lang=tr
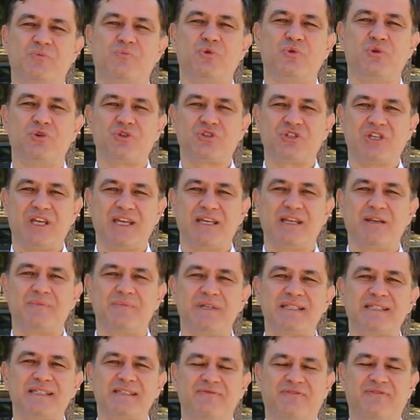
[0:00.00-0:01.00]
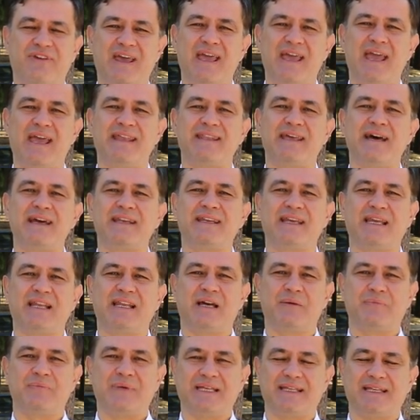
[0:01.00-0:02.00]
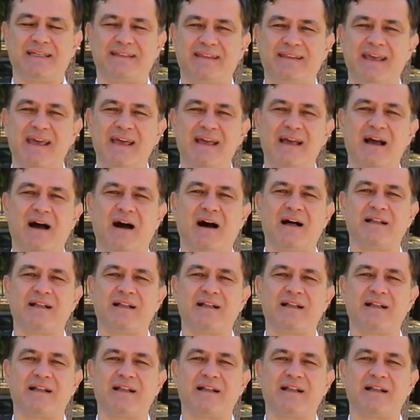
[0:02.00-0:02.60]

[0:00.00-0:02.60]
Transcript: Büyükşehirimiz ve Enerya ile birlikte